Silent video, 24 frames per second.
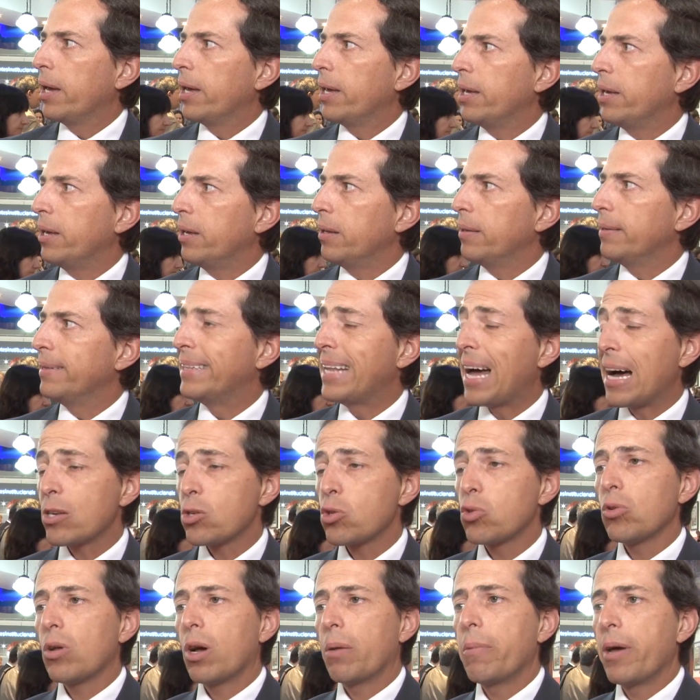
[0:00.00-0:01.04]
e na
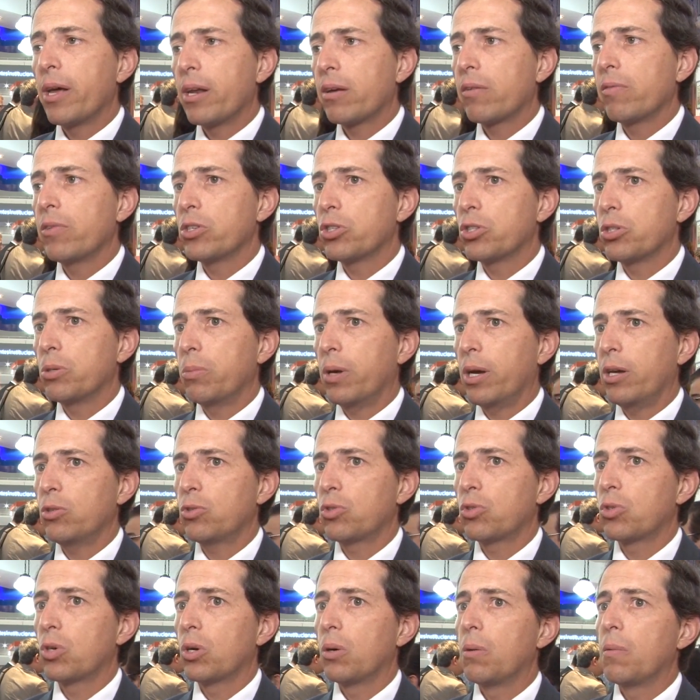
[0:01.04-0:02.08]
Sul América
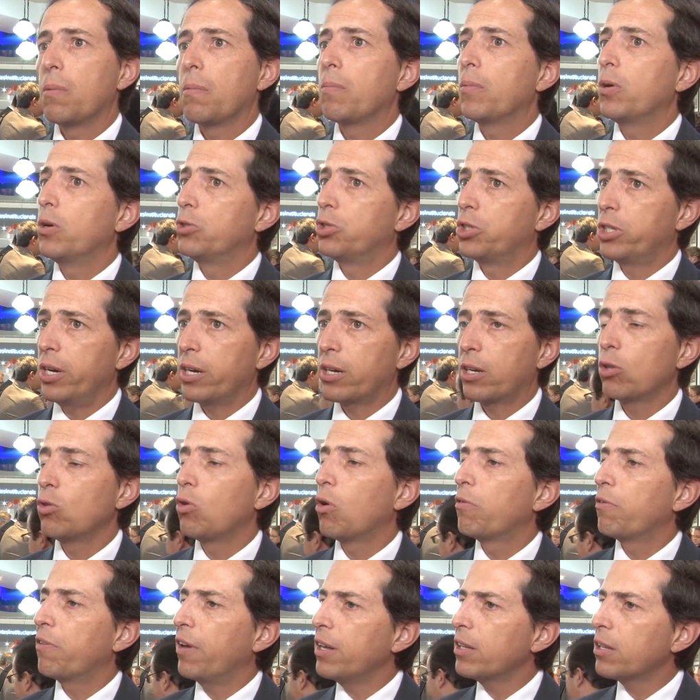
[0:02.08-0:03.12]
Investimentos eu diria que
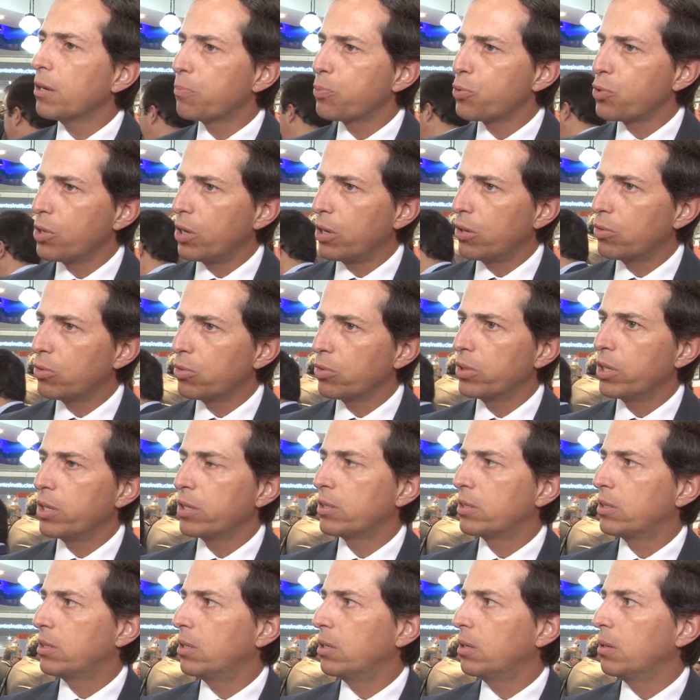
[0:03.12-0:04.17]
90%
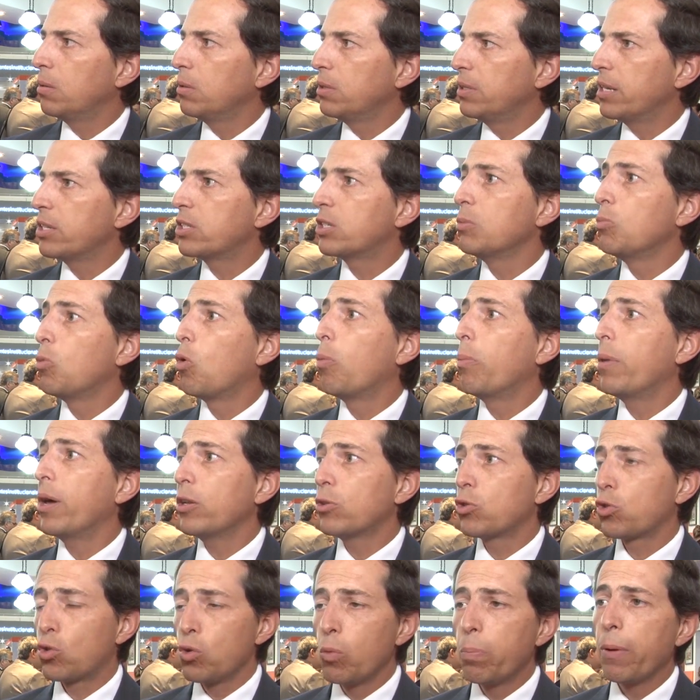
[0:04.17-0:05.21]
desse, desse
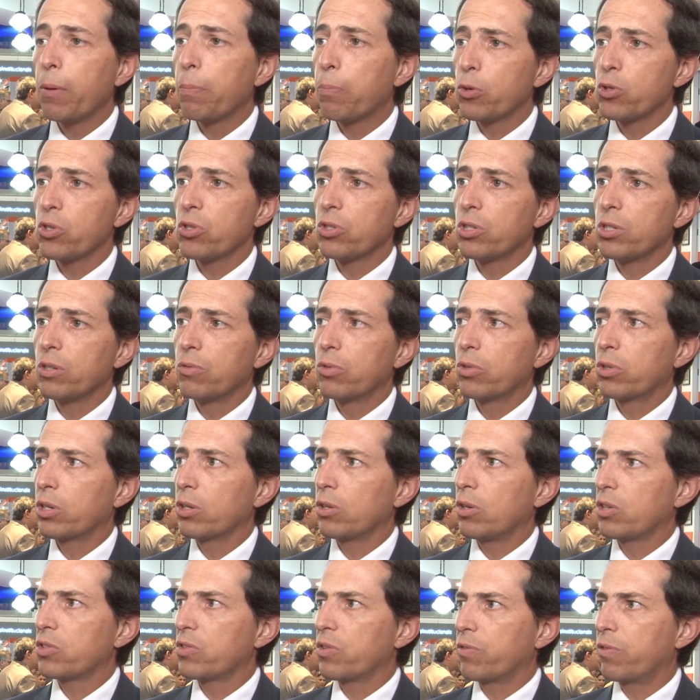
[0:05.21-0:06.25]
momento super positivo
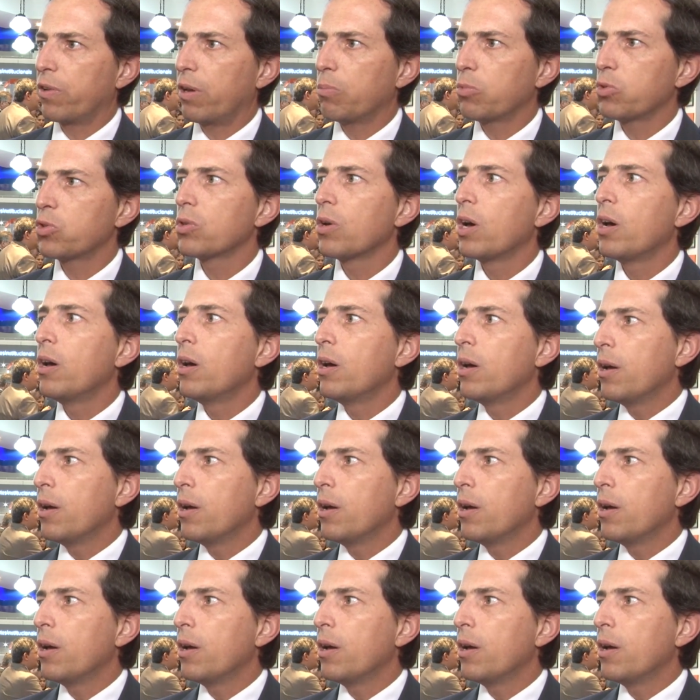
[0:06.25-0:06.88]
que nós vivemos